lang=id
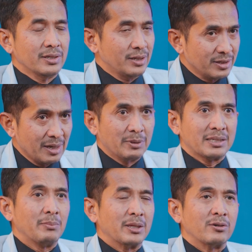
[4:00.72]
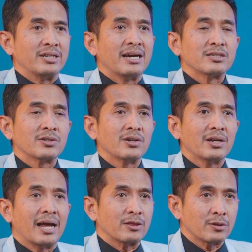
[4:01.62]
Jenisnya bisa
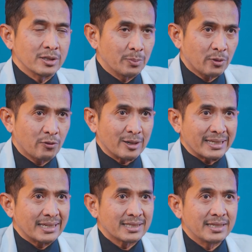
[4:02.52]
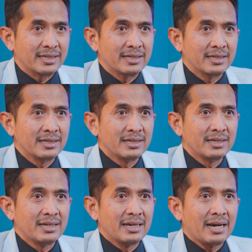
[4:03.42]
metronidazole atau ciprofloxacin.
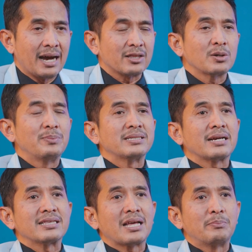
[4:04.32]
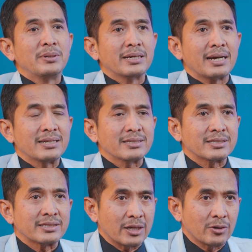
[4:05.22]
Atau bisa kita berikan
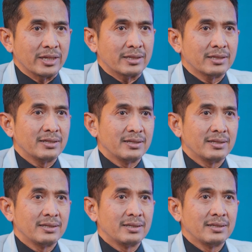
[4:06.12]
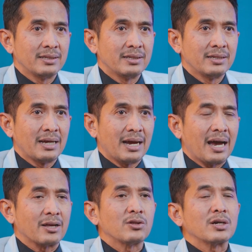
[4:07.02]
steroid.
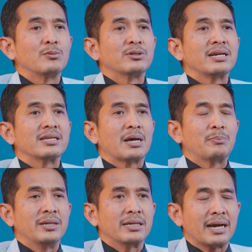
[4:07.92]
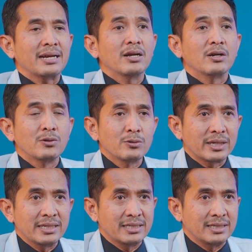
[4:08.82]
Atau kemudian kita berikan
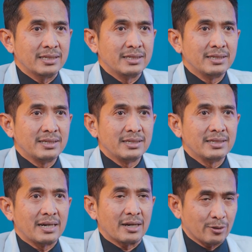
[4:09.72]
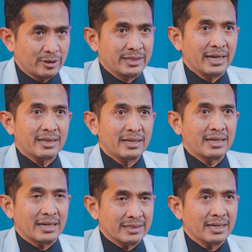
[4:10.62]
nutrisi atau diet
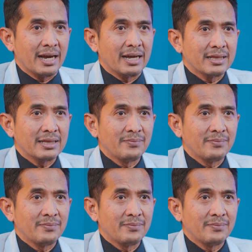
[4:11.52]
yang sehat.